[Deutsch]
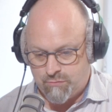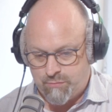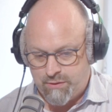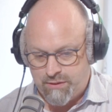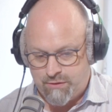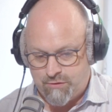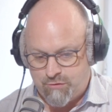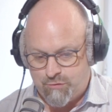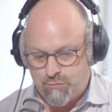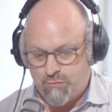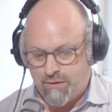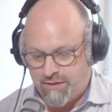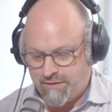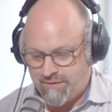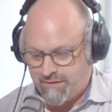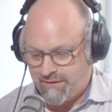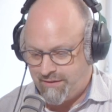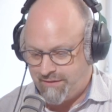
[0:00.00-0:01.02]
zum Beten zu
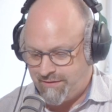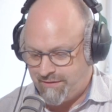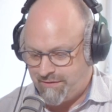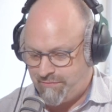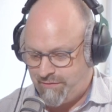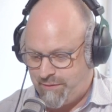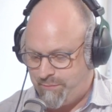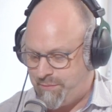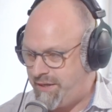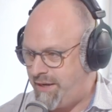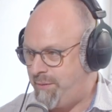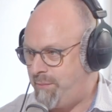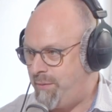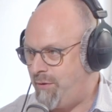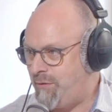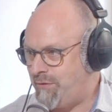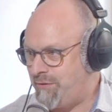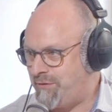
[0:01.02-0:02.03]
hatte. Ja, das war mit einem
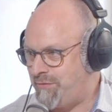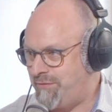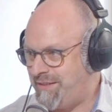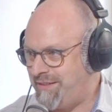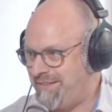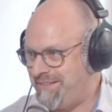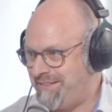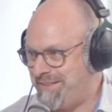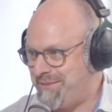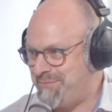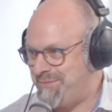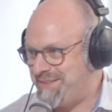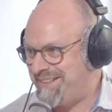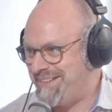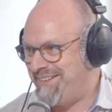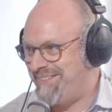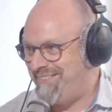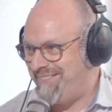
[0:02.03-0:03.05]
Augenzwinkern, das mit
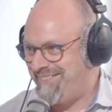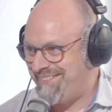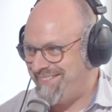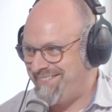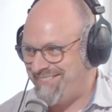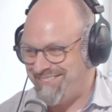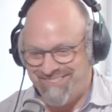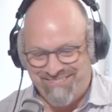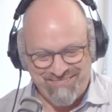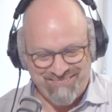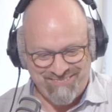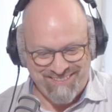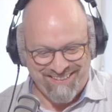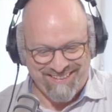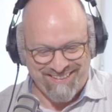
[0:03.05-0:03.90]
den Augen zu. Zum